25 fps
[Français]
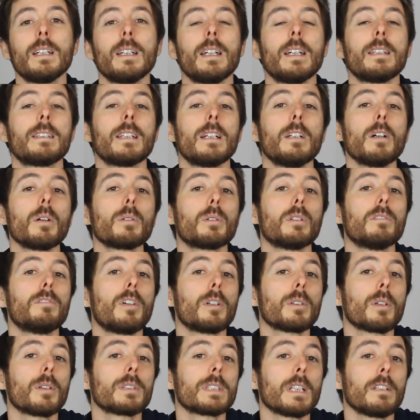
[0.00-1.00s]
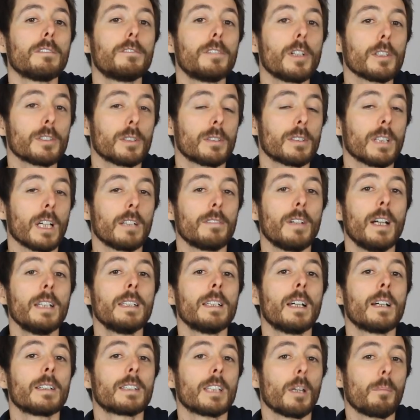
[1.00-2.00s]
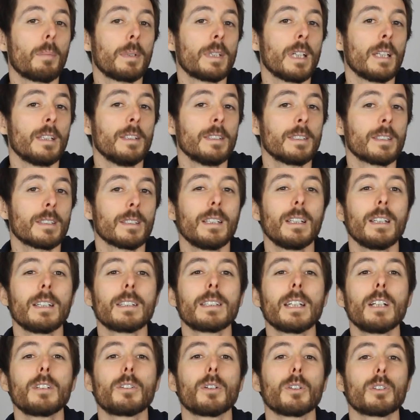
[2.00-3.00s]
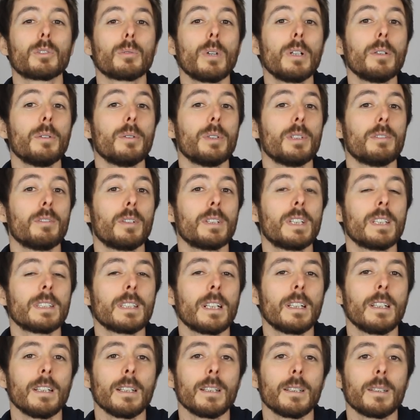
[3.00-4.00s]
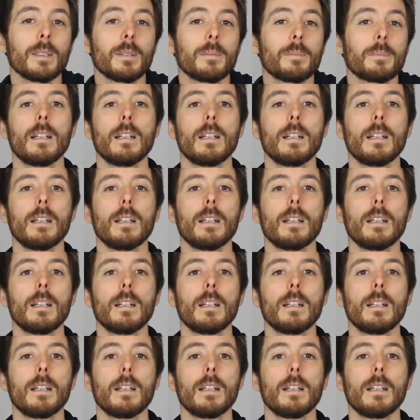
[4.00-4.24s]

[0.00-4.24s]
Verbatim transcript: est alors de vendre sa force de travail à un capitaliste, quel que soit le niveau des salaires.